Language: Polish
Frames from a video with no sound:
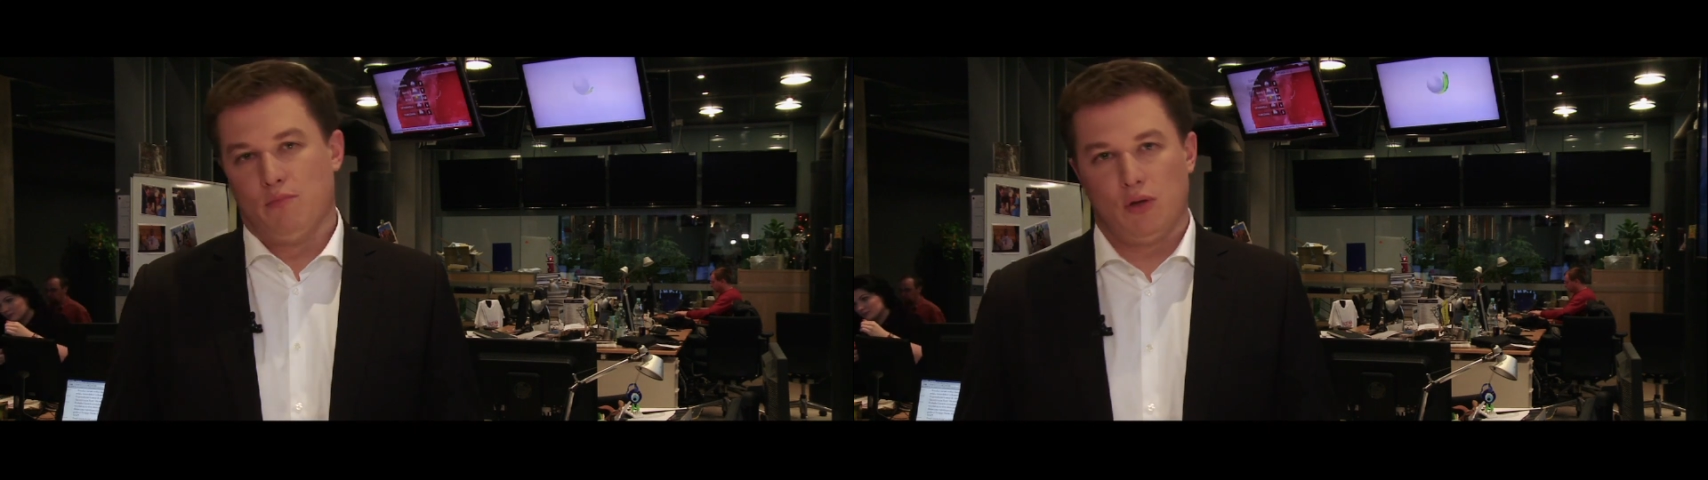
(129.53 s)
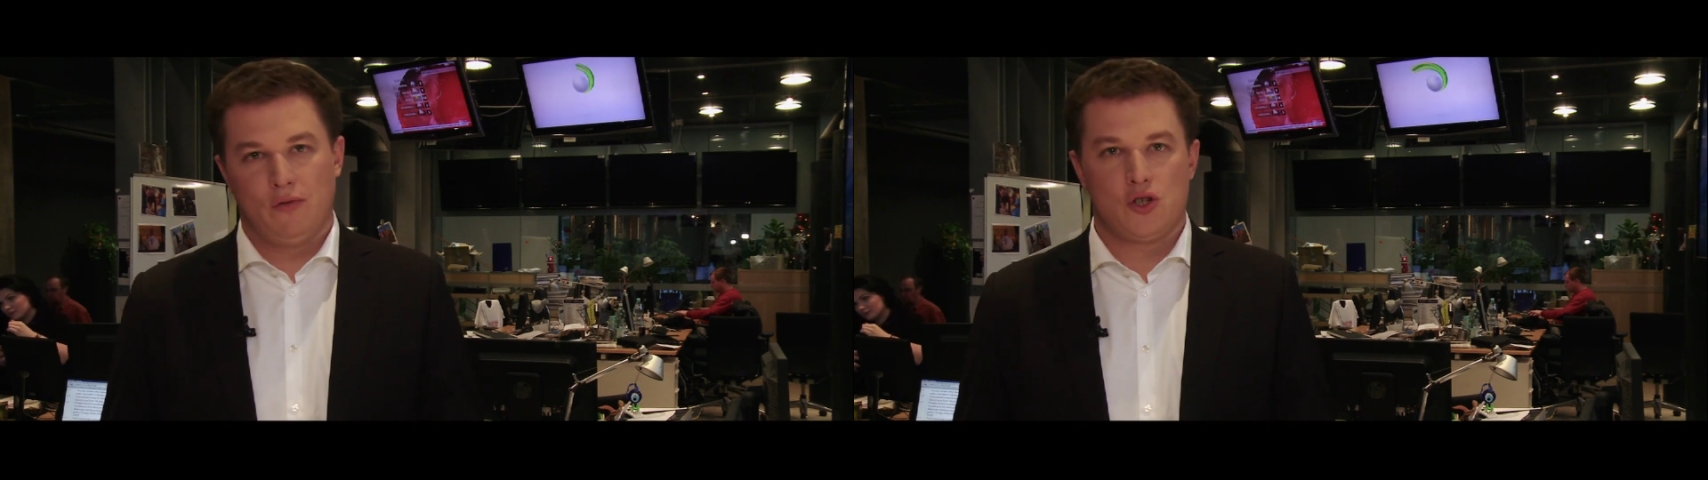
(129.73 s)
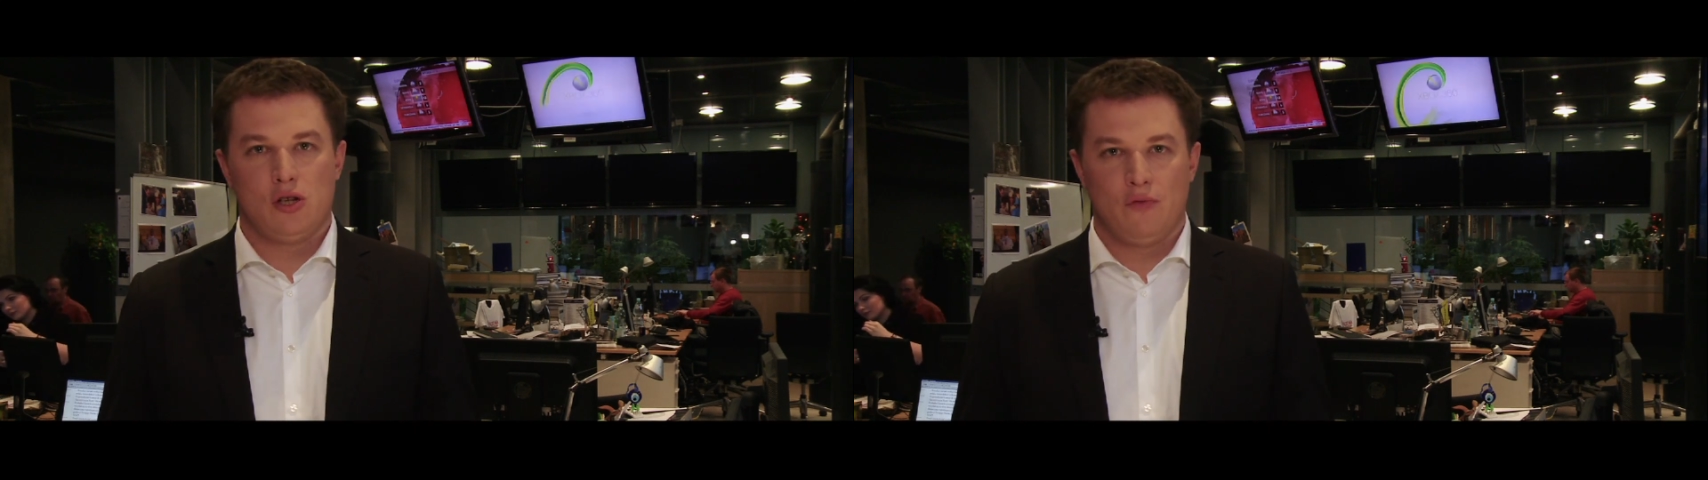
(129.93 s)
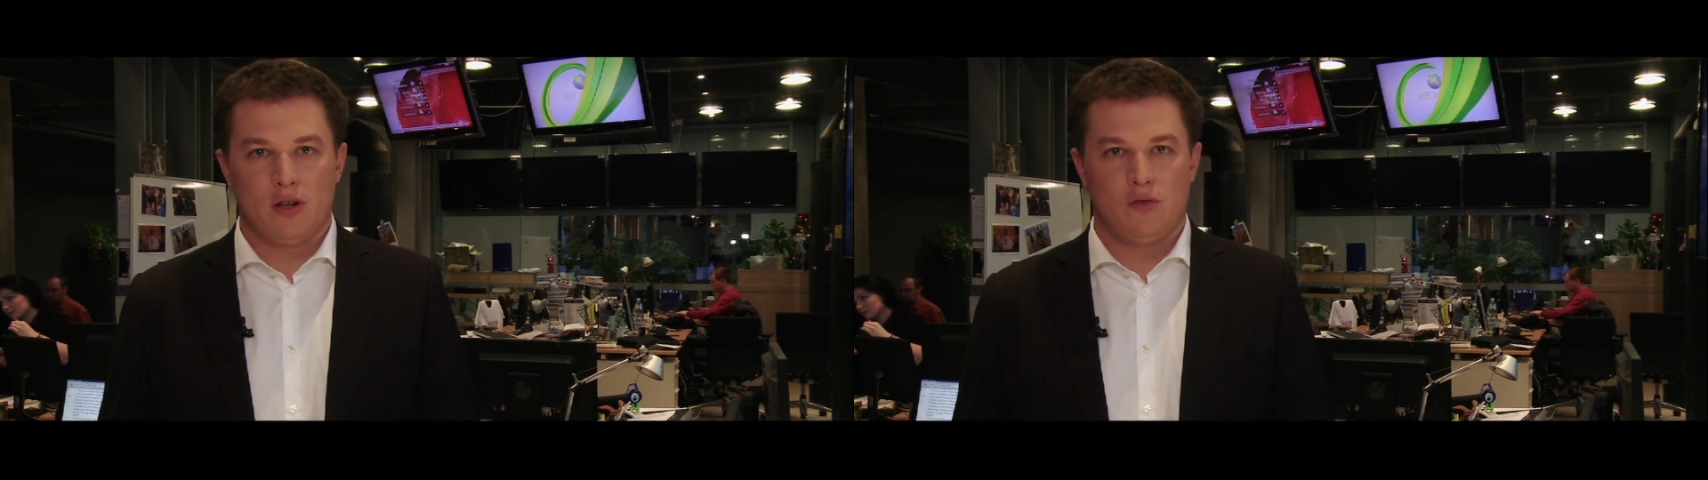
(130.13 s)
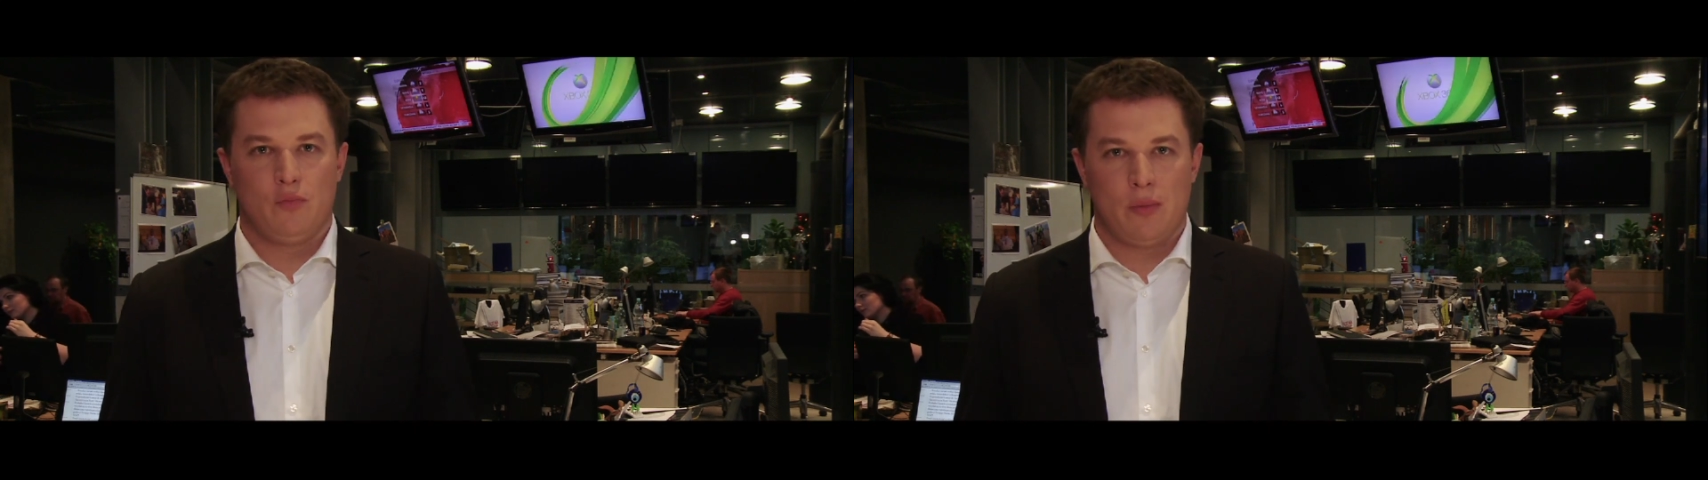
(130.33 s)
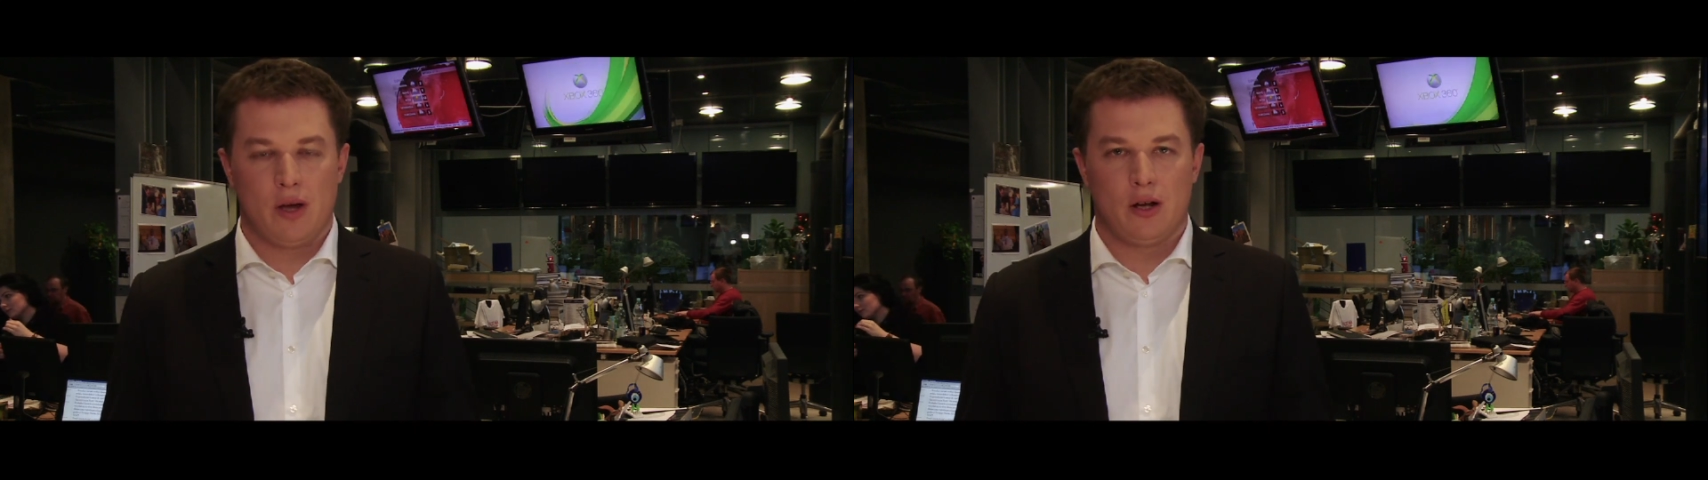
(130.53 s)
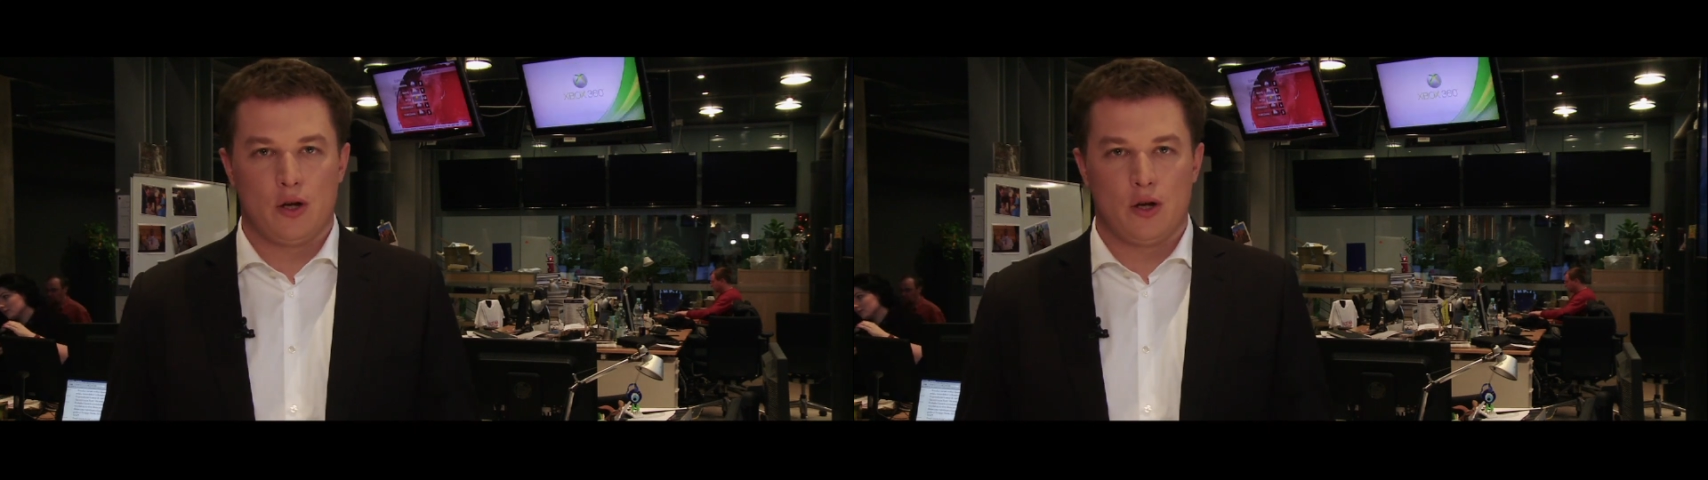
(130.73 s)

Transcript: podważyli władzę premiera